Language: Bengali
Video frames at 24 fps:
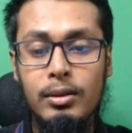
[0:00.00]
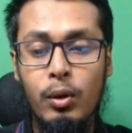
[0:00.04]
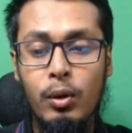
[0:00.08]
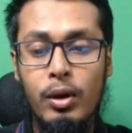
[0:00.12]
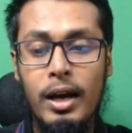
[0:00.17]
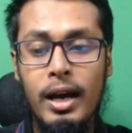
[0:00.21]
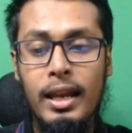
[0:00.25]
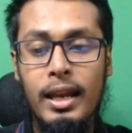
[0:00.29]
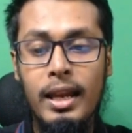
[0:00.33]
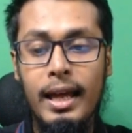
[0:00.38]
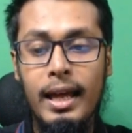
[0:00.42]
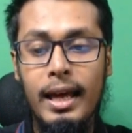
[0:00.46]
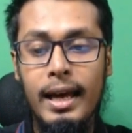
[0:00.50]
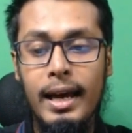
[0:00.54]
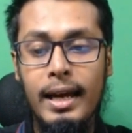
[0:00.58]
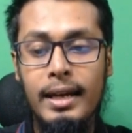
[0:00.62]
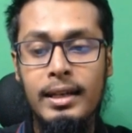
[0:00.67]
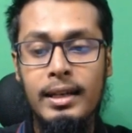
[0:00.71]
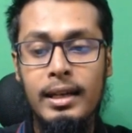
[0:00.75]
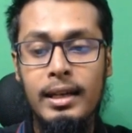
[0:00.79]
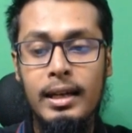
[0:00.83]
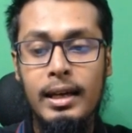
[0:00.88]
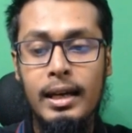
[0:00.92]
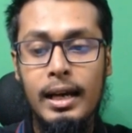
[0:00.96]
লোকাল
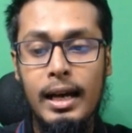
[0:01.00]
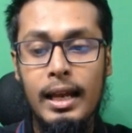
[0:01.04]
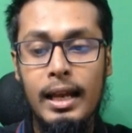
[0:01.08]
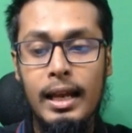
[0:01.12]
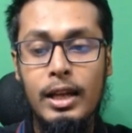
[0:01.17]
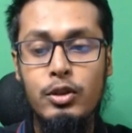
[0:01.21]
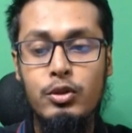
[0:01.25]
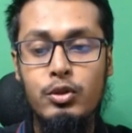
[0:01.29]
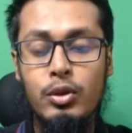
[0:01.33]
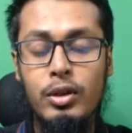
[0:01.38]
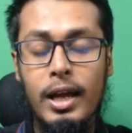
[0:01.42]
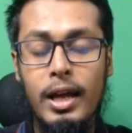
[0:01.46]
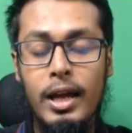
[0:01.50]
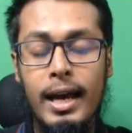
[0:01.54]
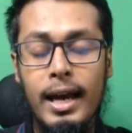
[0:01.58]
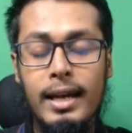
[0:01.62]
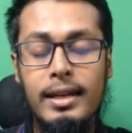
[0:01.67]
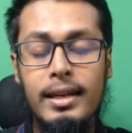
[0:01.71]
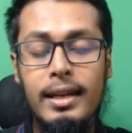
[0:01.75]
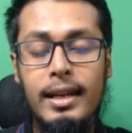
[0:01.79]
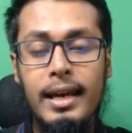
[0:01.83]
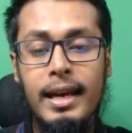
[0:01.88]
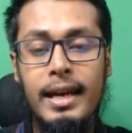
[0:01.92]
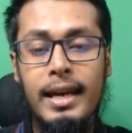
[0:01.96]
অ্যাড কালেকশন
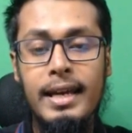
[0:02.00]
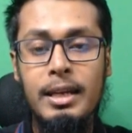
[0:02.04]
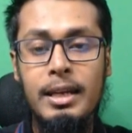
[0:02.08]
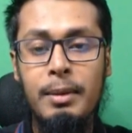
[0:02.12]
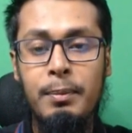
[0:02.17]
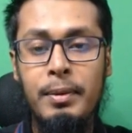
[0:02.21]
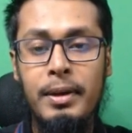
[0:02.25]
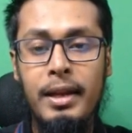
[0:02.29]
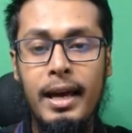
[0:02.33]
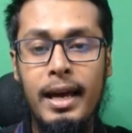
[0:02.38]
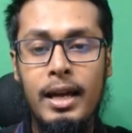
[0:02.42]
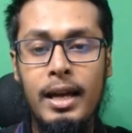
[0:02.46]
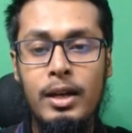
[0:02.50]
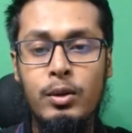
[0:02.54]
অ্যাড এই টাইপের